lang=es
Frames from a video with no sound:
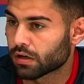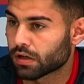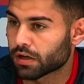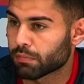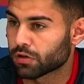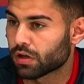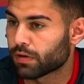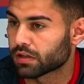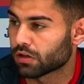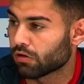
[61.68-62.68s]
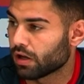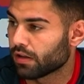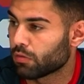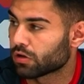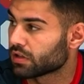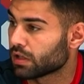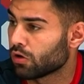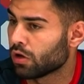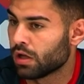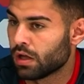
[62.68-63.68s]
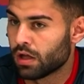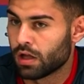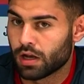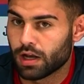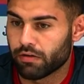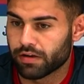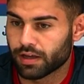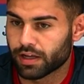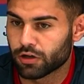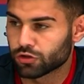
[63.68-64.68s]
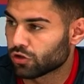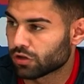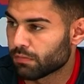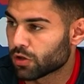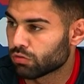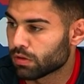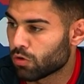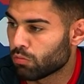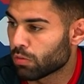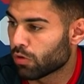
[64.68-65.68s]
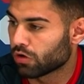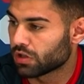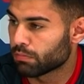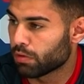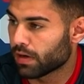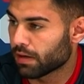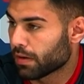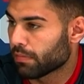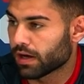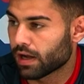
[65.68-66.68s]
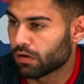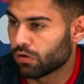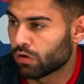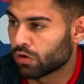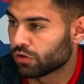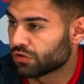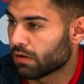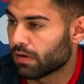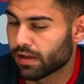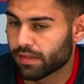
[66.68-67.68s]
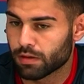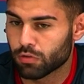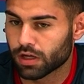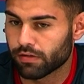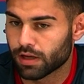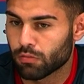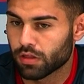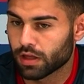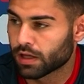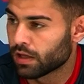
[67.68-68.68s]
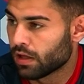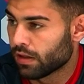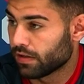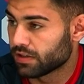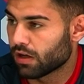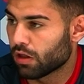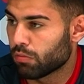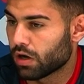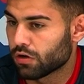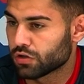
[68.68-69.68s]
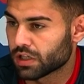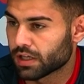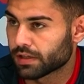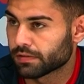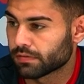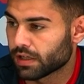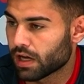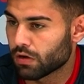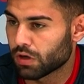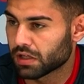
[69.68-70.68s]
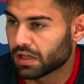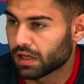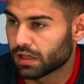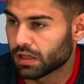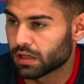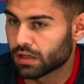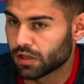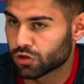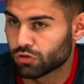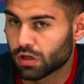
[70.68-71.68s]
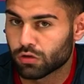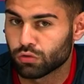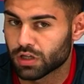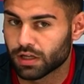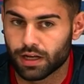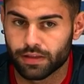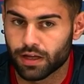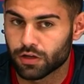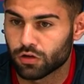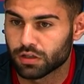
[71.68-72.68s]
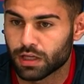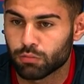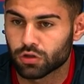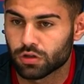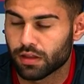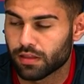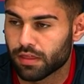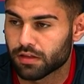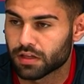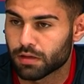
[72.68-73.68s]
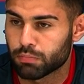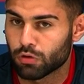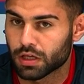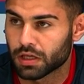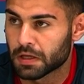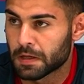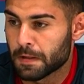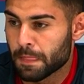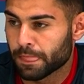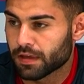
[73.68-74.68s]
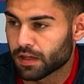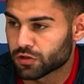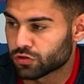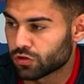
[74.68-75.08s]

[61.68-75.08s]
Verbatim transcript: Y respecto al partido del Deportivo, la verdad que nosotros también tuvimos muy poco tiempo para prepararlo contra el Valencia porque veníamos de, del sábado por la noche en, en Anoeta y, eso no es excusa, el calendario está puesto desde hace tiempo y, y eso